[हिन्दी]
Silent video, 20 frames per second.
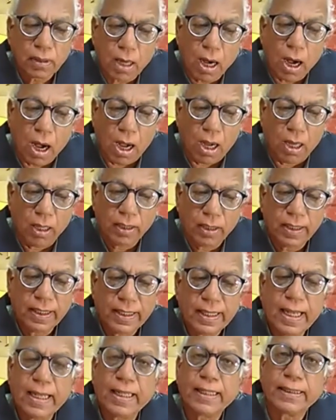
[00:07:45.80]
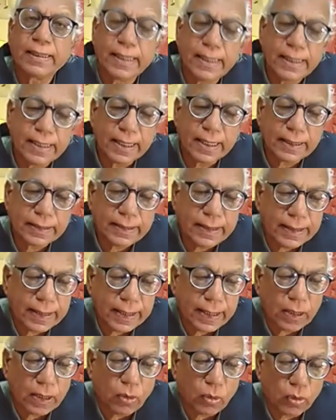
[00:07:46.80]
का यह धीरे
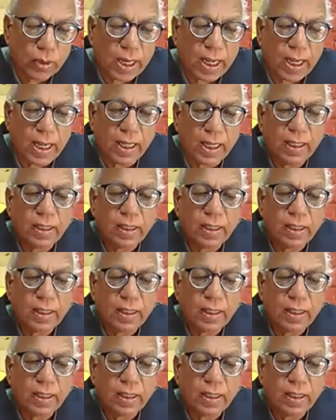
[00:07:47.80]
धीरे होना